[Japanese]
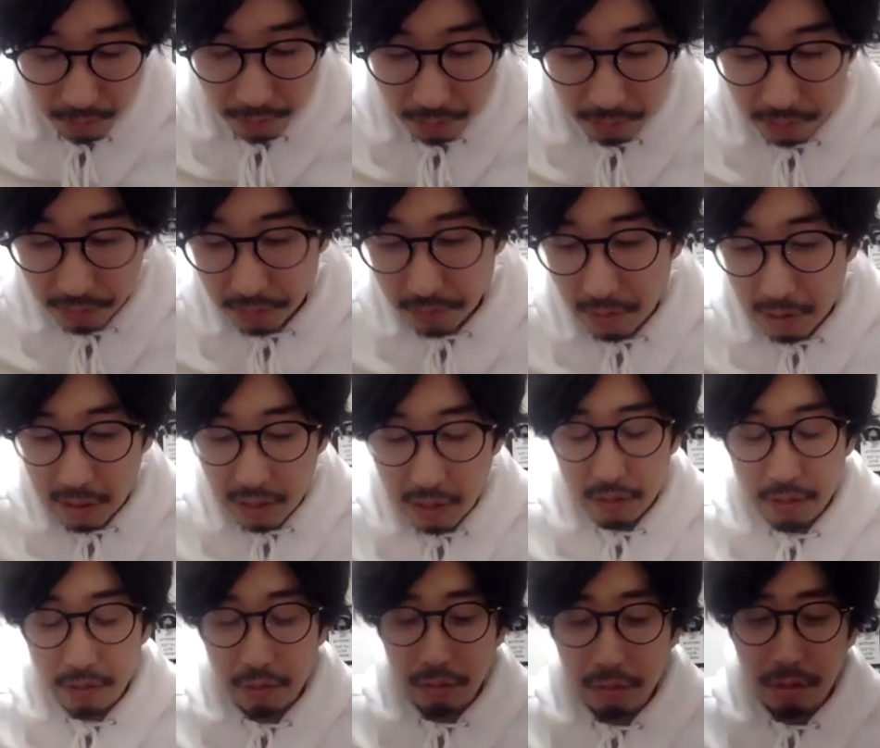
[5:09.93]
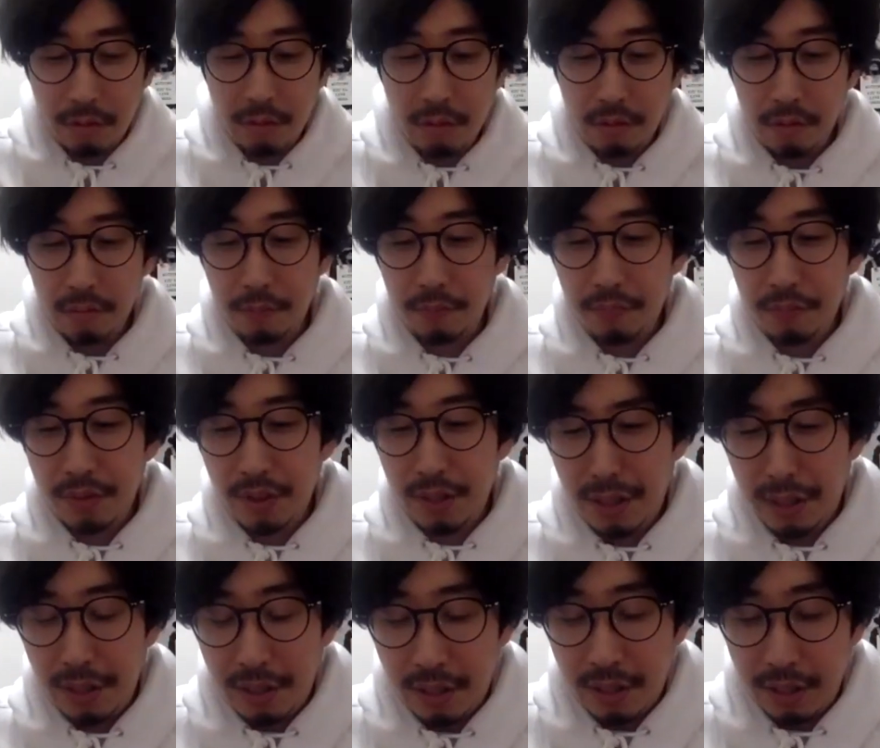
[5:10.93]
僕は、その、
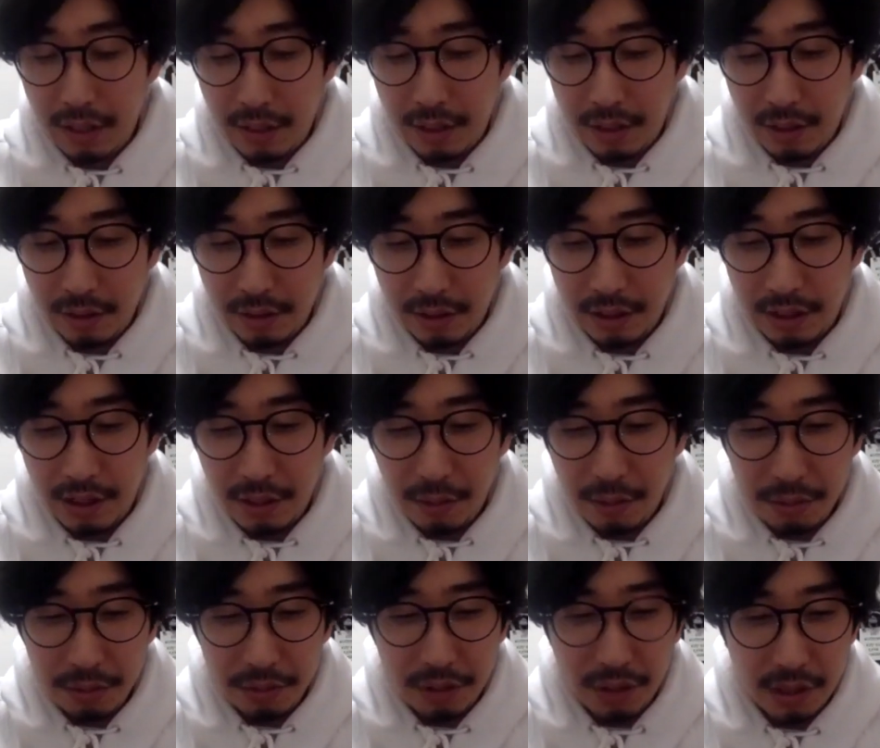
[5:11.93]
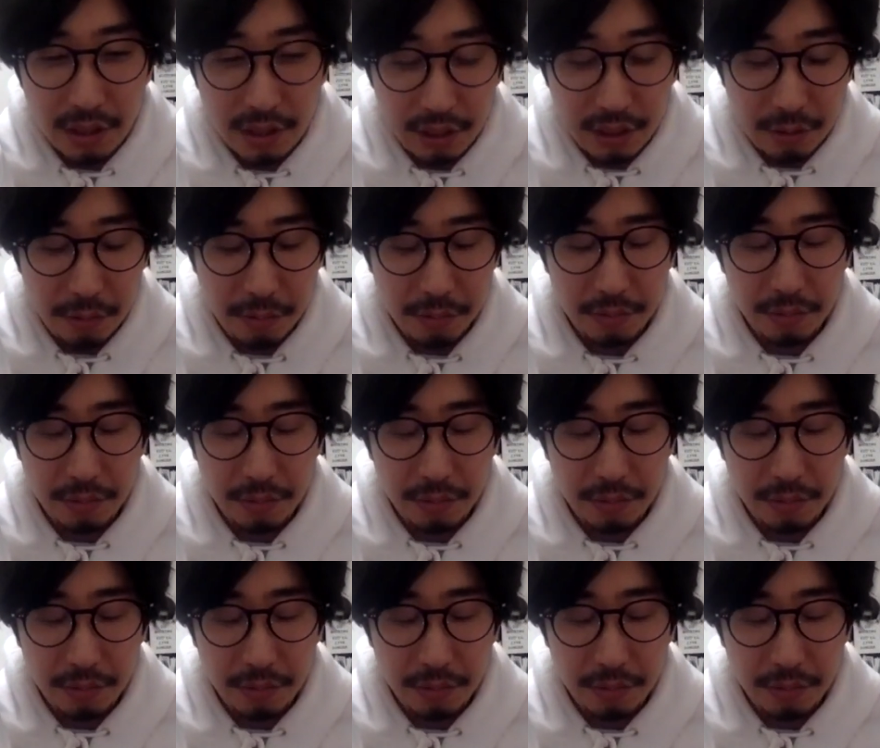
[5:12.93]
基本的に